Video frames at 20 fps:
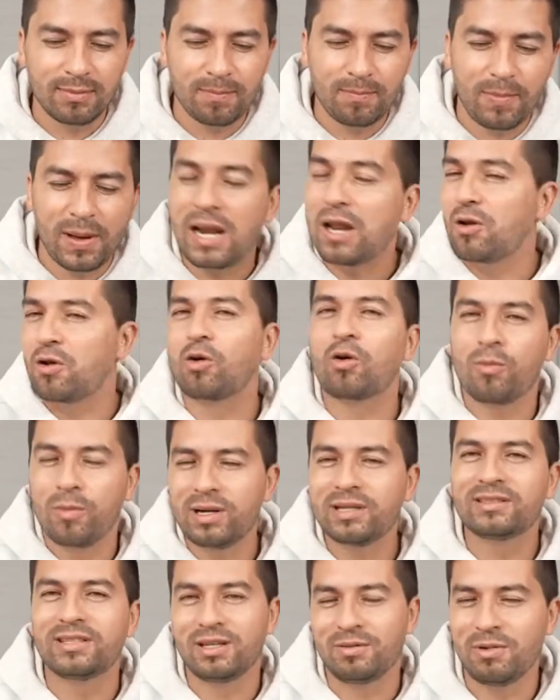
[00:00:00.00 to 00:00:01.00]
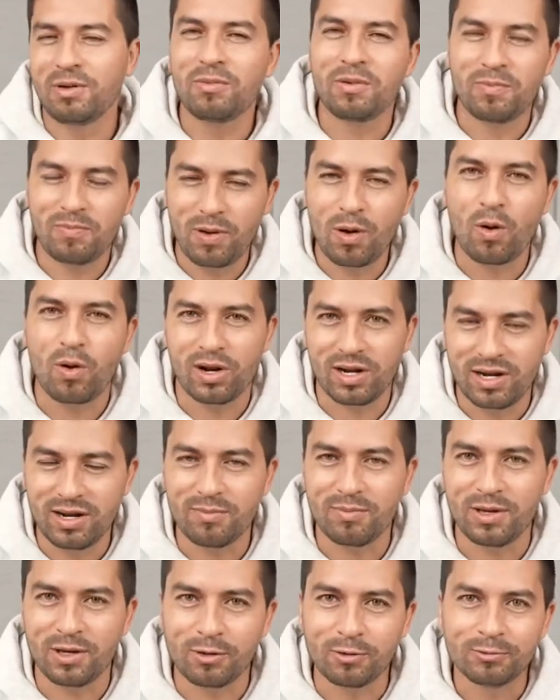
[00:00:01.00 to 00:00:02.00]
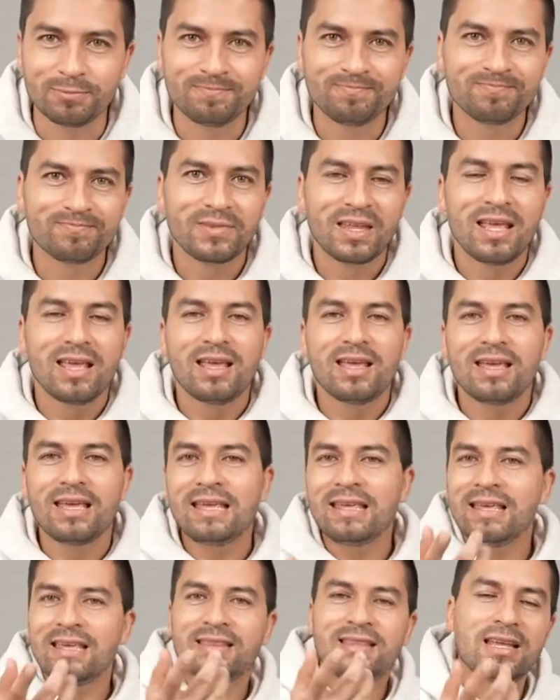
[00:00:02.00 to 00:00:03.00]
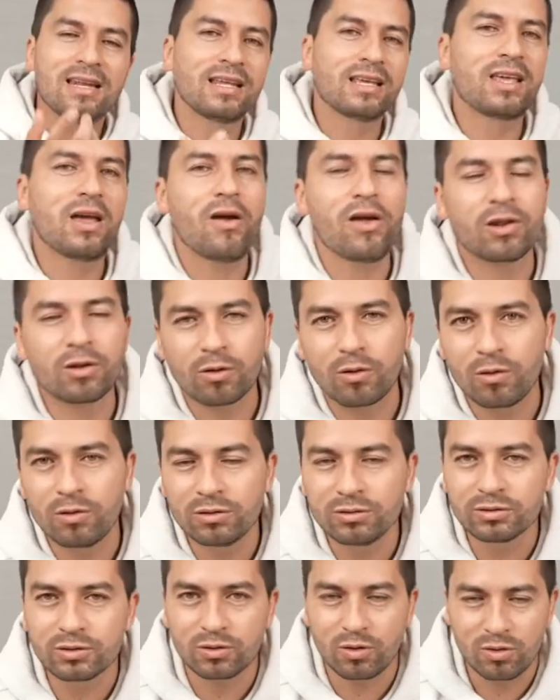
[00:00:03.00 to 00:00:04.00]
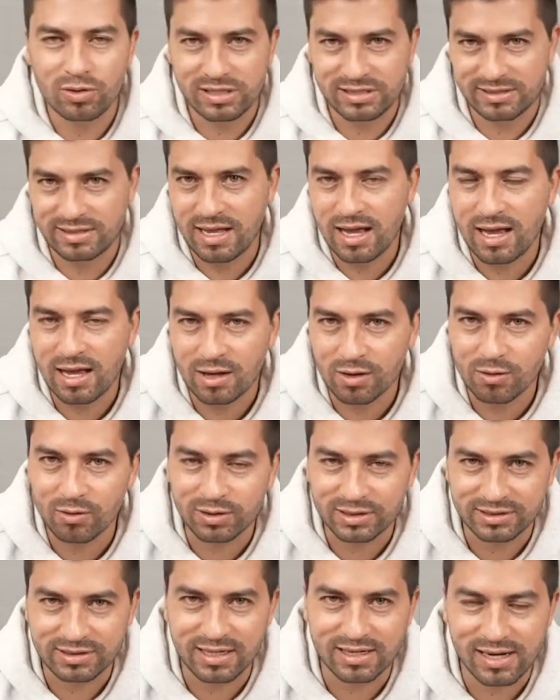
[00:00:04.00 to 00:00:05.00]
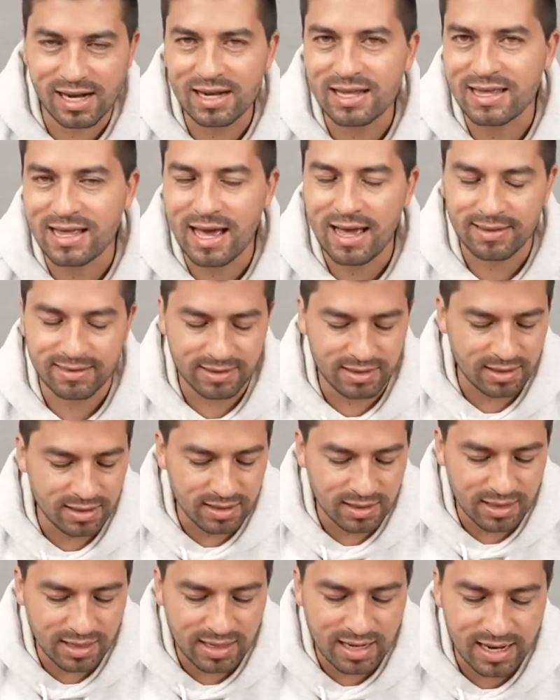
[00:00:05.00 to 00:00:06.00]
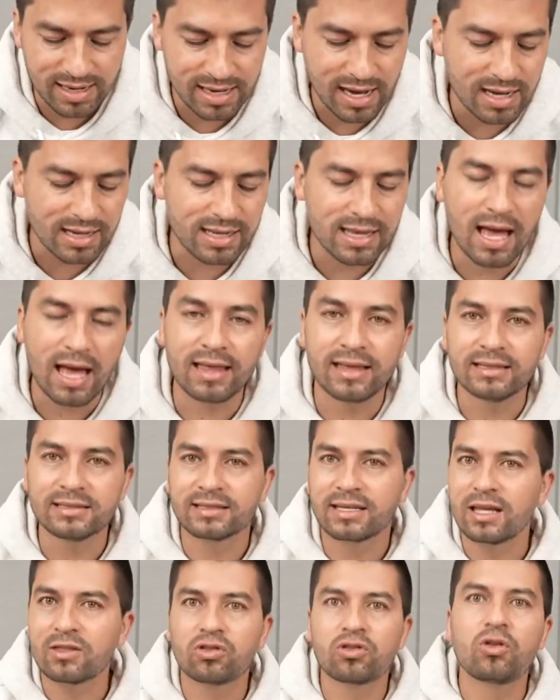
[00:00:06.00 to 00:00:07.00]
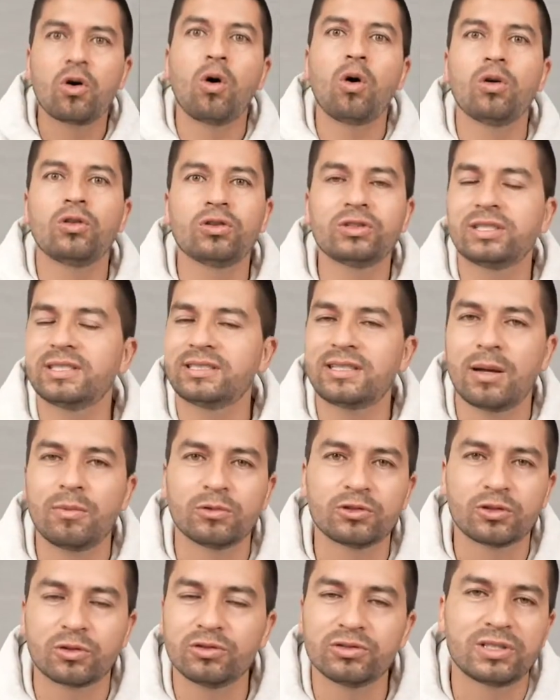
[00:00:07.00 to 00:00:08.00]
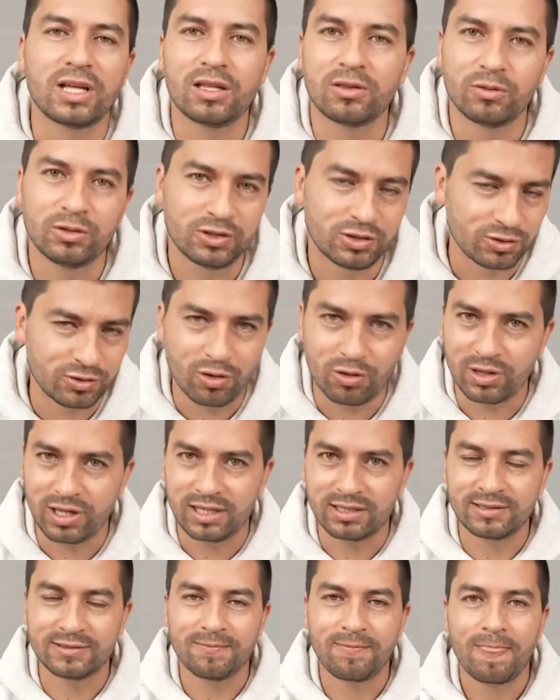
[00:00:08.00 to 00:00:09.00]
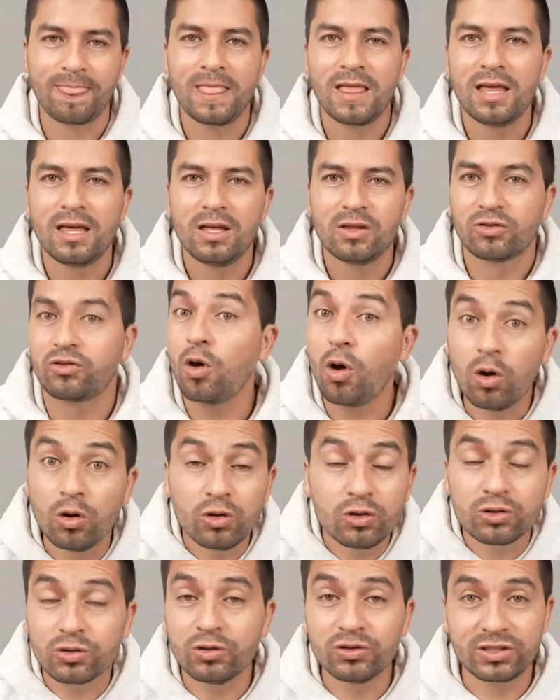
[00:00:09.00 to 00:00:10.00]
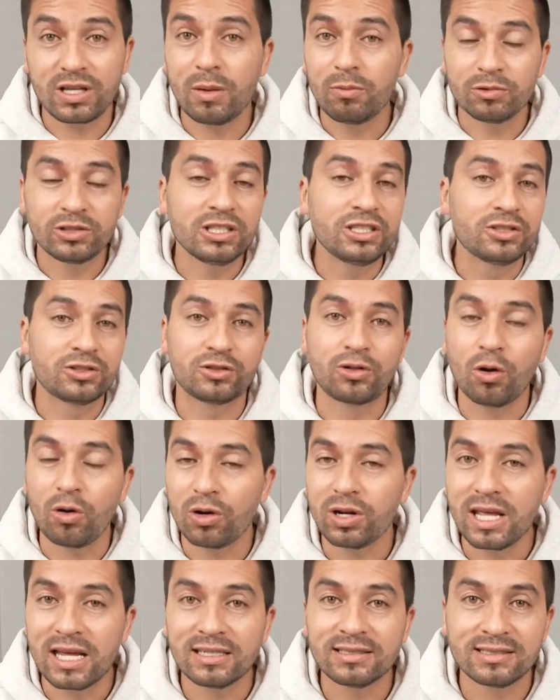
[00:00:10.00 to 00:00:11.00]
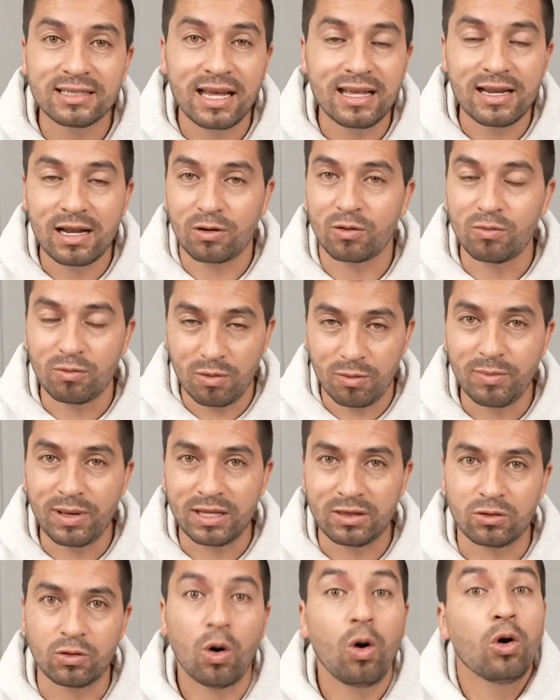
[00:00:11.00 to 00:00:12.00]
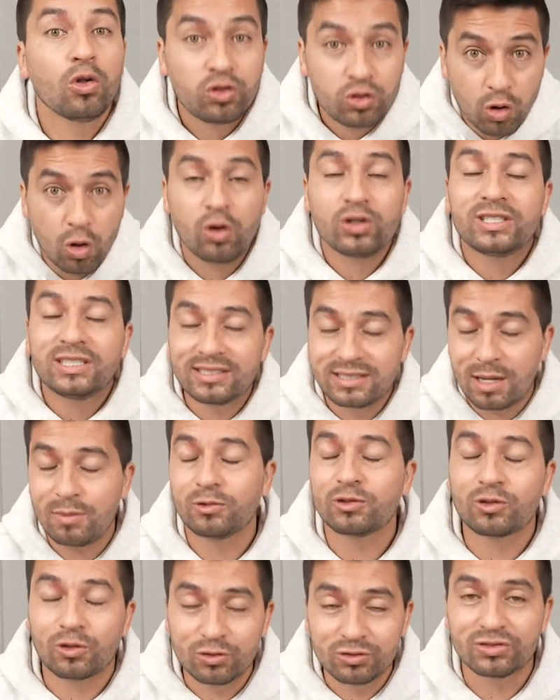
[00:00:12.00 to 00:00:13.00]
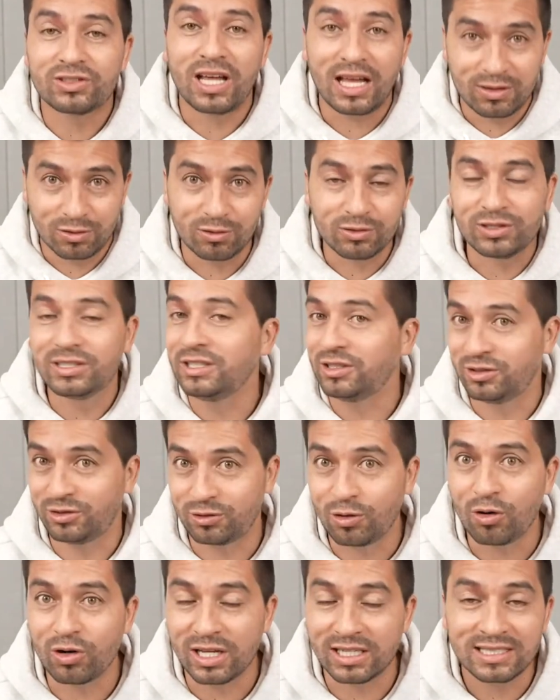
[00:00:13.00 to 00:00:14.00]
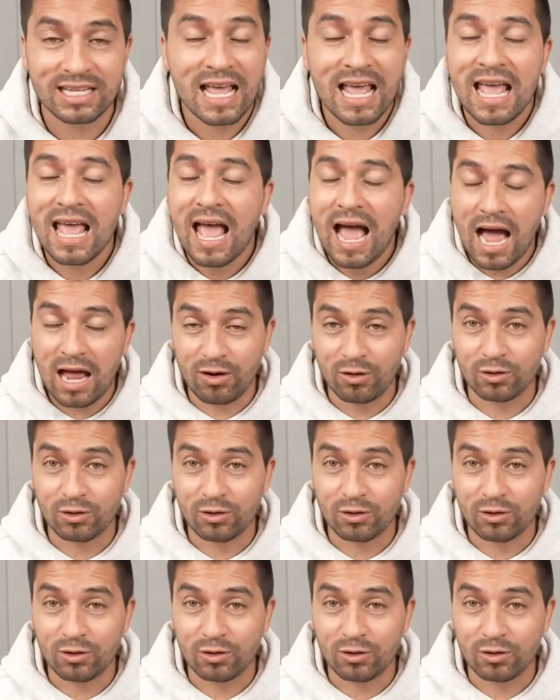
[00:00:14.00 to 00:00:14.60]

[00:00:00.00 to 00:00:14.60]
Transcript: para no convertirme en mi peor enemigo. Y, tiene que ver con, esta, realidad. Y, la realidad es que todos nos estamos contando historias. Todos nos contamos historias en algún momento o todos estamos contándonos historias a